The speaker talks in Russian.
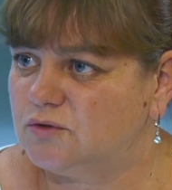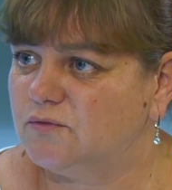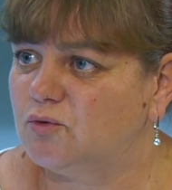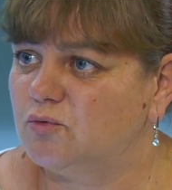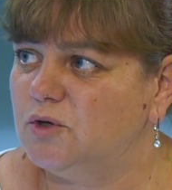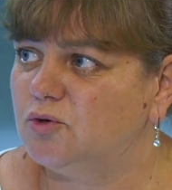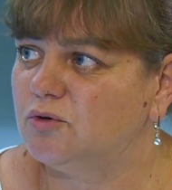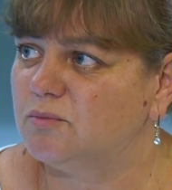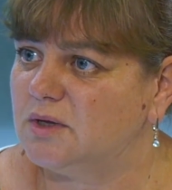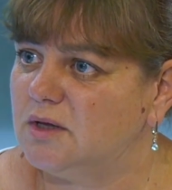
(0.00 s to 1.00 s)
есть
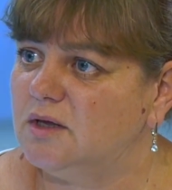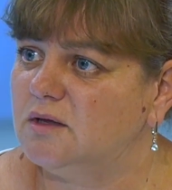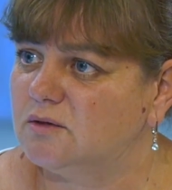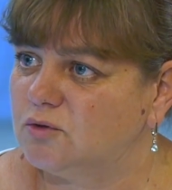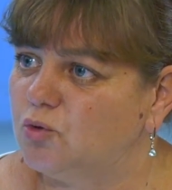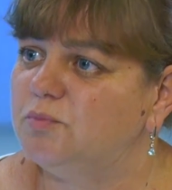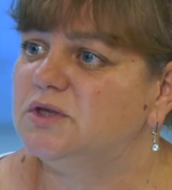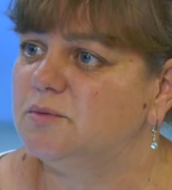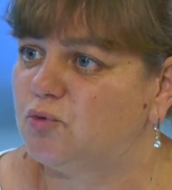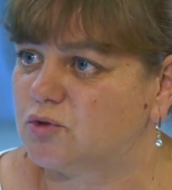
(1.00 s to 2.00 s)
вакуумируем, и до
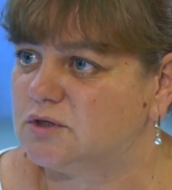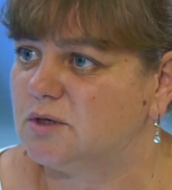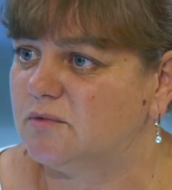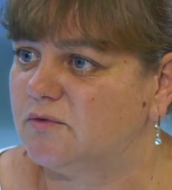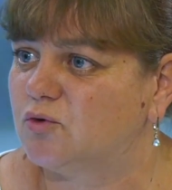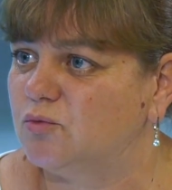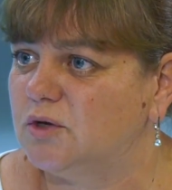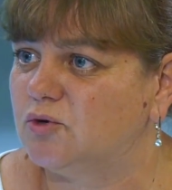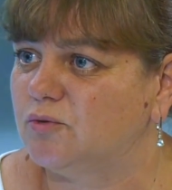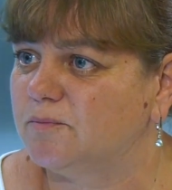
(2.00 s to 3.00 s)
пяти порций мы
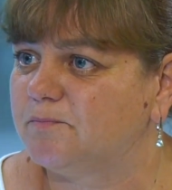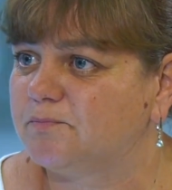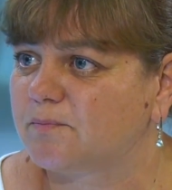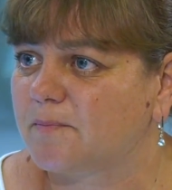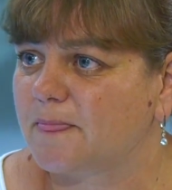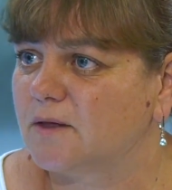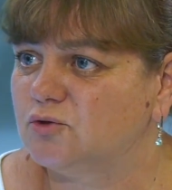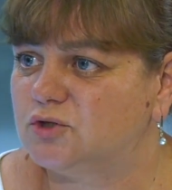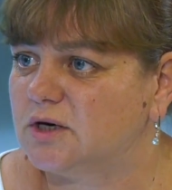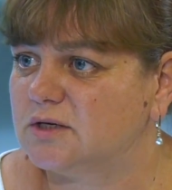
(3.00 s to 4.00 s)
вакуумируем то есть